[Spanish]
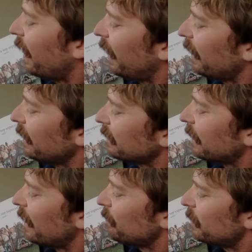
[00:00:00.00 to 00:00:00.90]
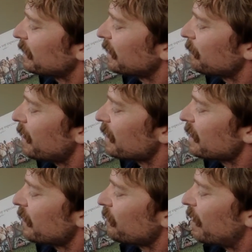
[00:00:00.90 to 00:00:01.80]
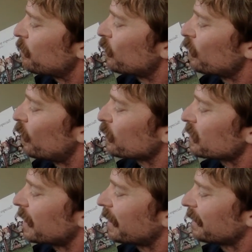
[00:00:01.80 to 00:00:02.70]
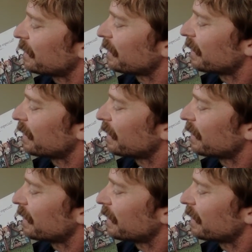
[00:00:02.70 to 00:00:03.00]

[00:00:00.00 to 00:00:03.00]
Ay, Telma se veía fabulosa.